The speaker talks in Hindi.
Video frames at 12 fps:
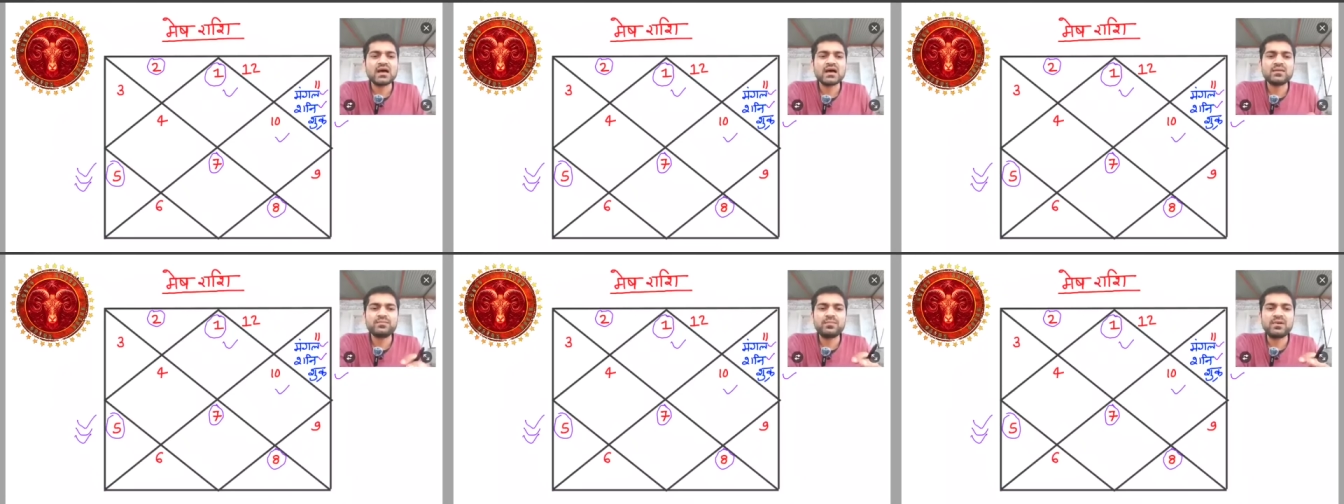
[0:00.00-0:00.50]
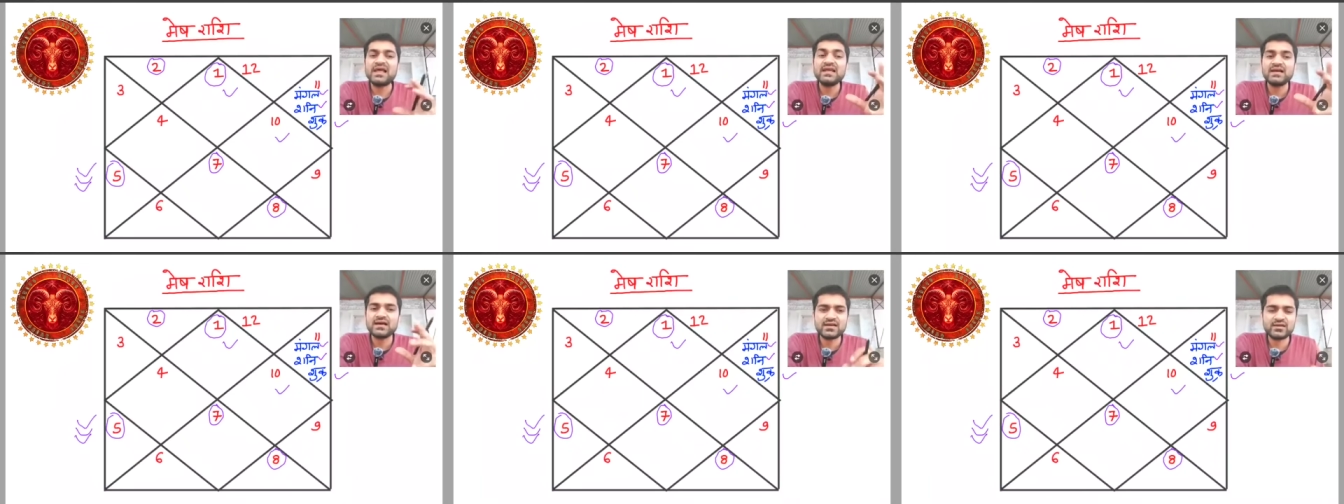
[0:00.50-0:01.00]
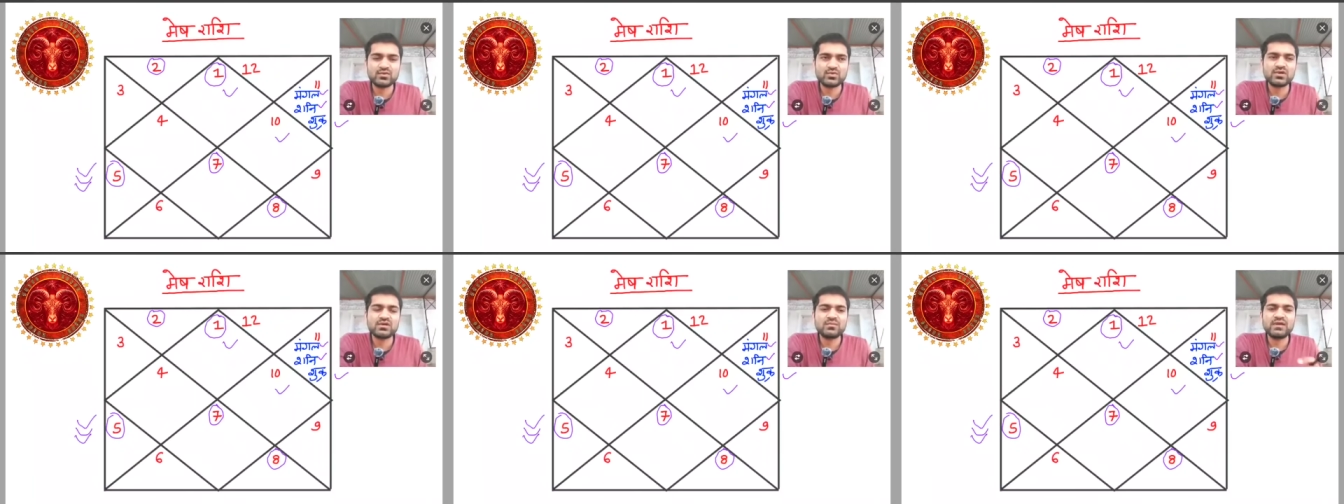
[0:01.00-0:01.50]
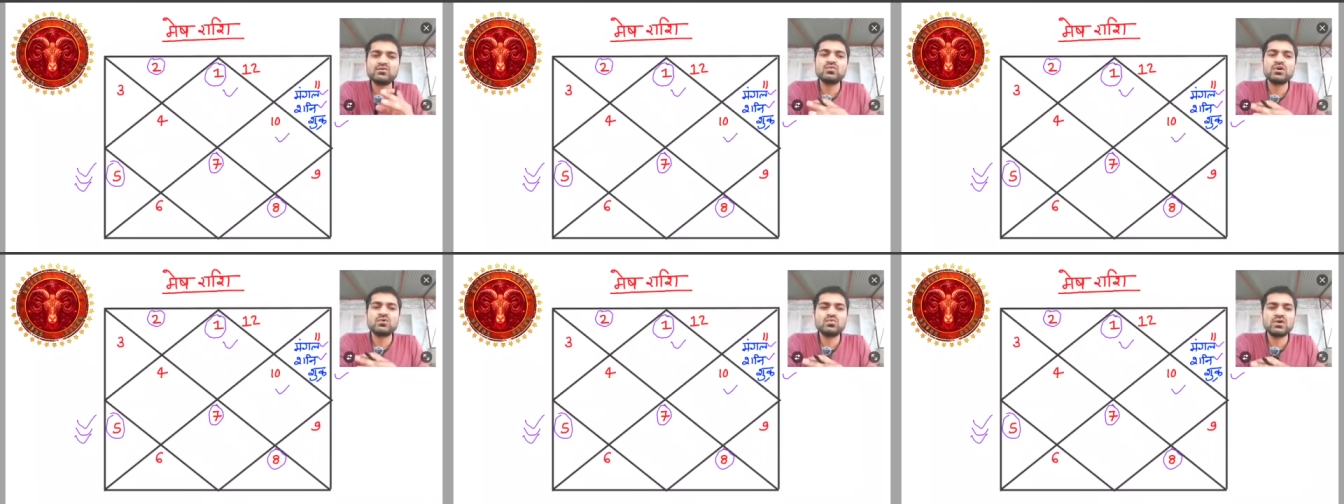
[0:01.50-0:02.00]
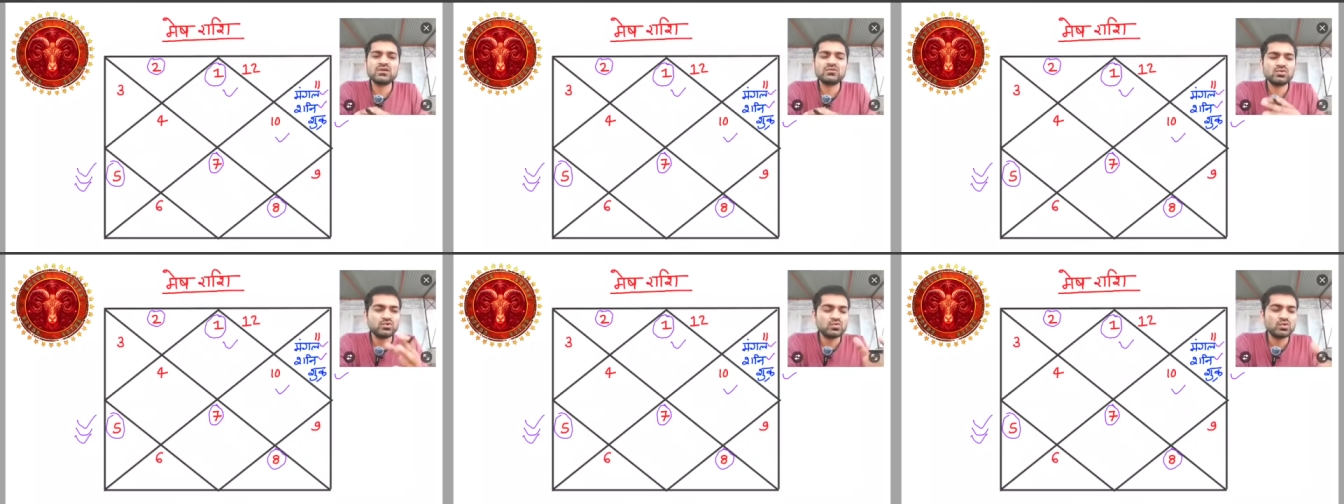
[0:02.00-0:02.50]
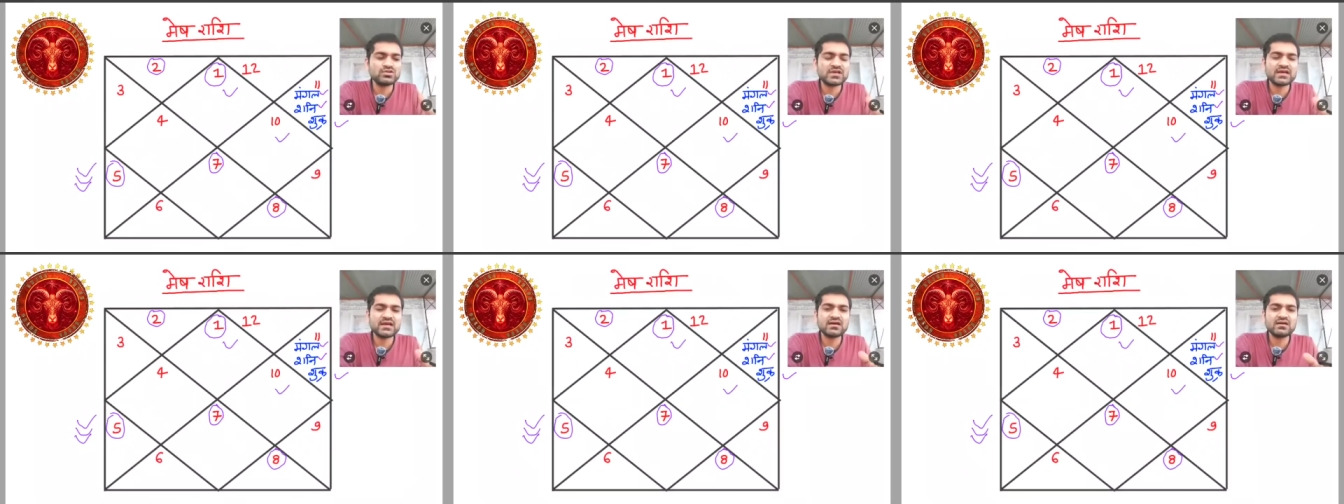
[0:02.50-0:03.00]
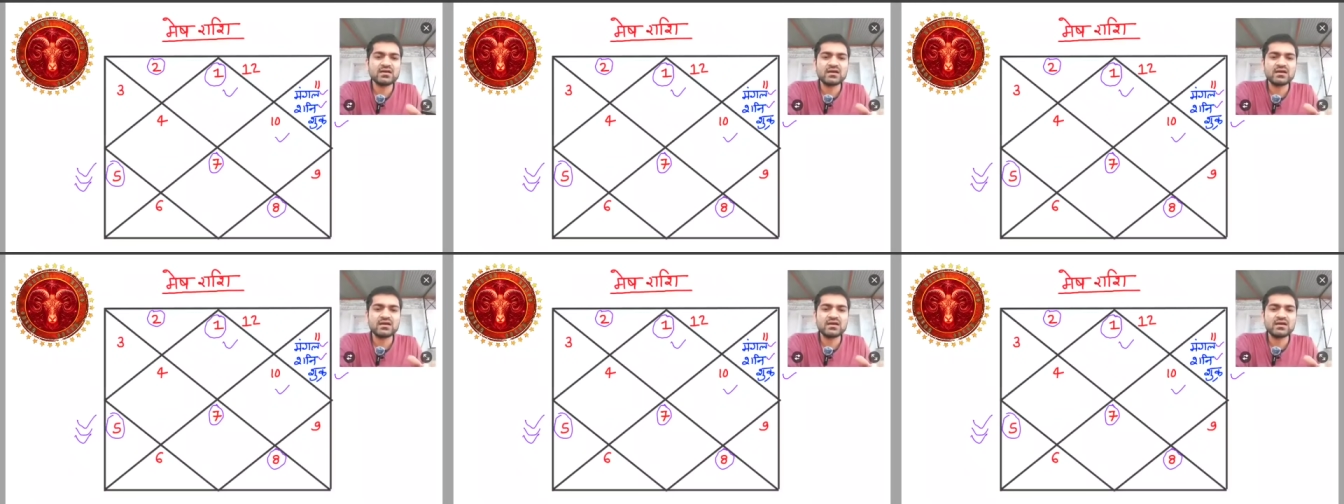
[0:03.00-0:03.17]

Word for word: आप प्लानिंग कर रहे होंगे मैं यूँ करूँगा तो यूँ हो जाएगा